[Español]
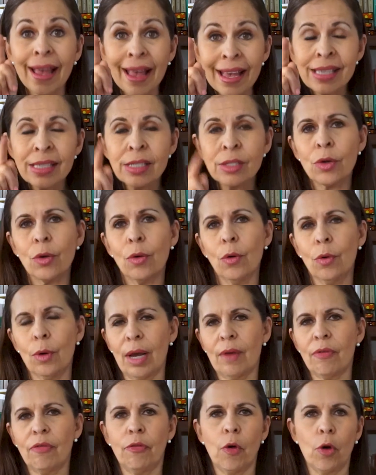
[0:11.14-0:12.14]
es
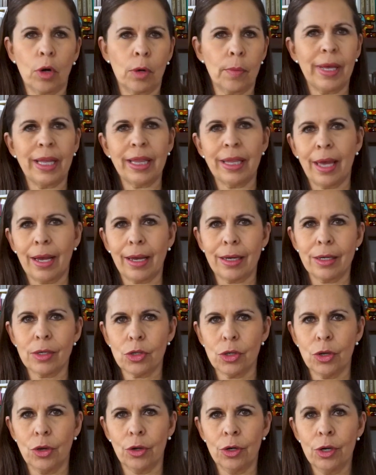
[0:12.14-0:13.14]
una forma de
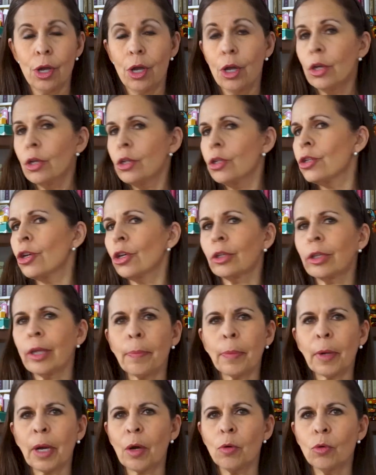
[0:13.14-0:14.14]
agresión. Yo te
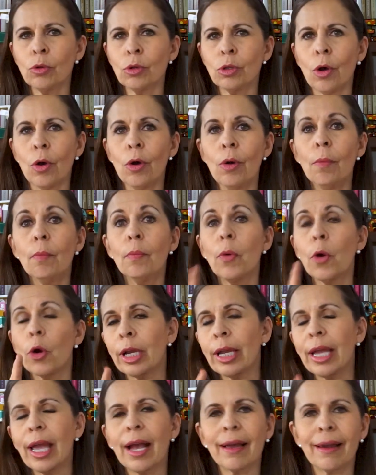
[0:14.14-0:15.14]
pregunto,
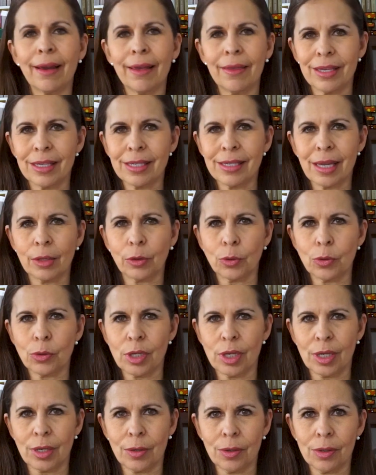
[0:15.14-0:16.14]
¿por qué agredes a
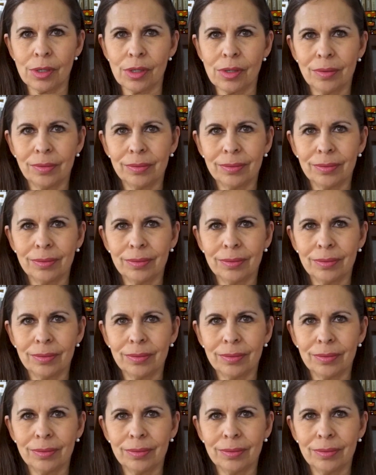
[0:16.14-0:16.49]
tus hijos?